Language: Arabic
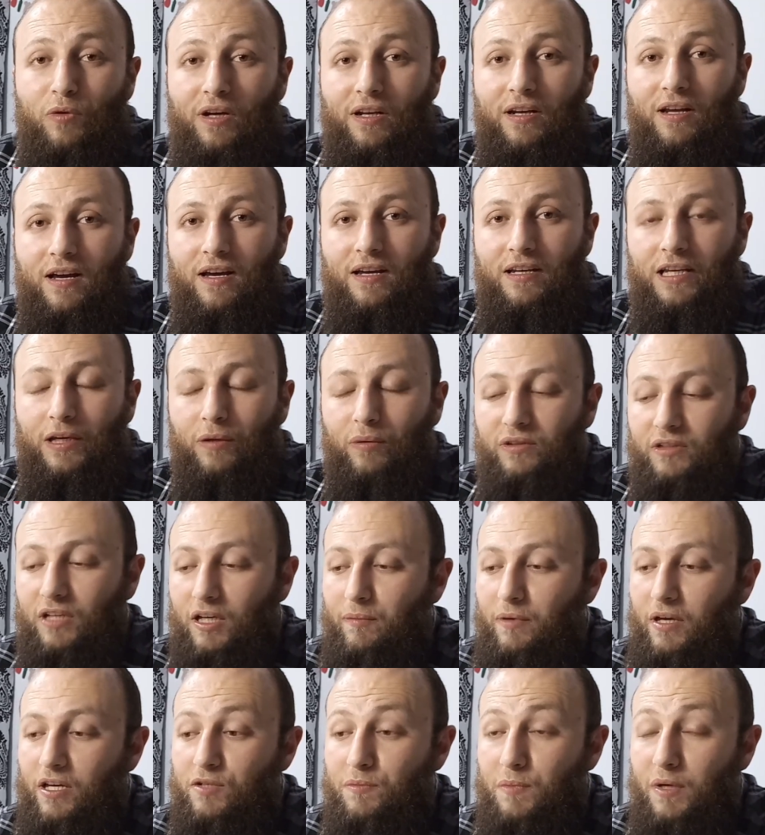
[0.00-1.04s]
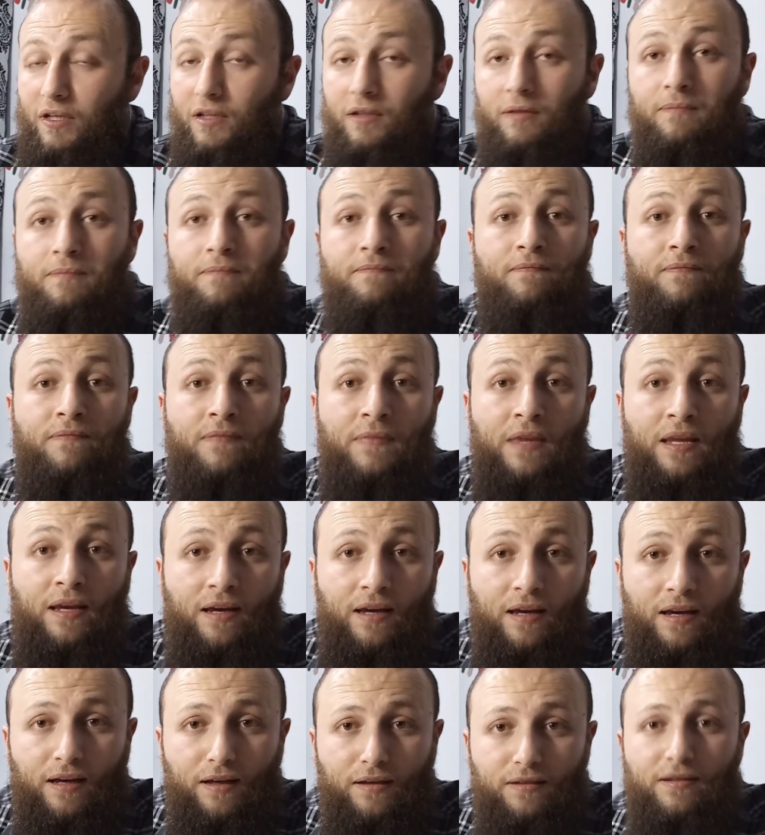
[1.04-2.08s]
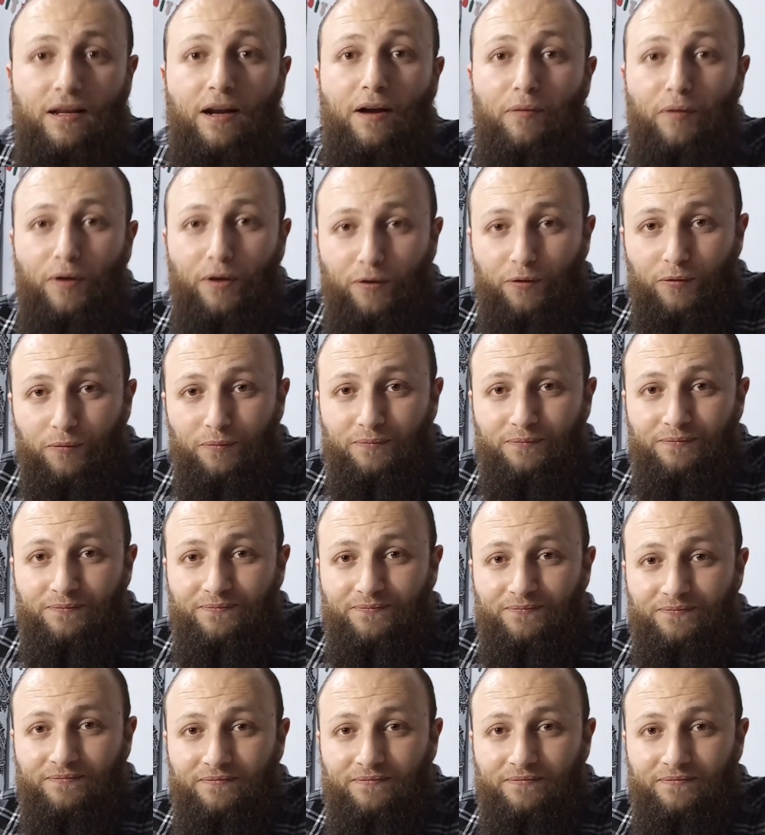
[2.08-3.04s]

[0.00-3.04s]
وعلى آله وصحبه أجمعين السلام عليكم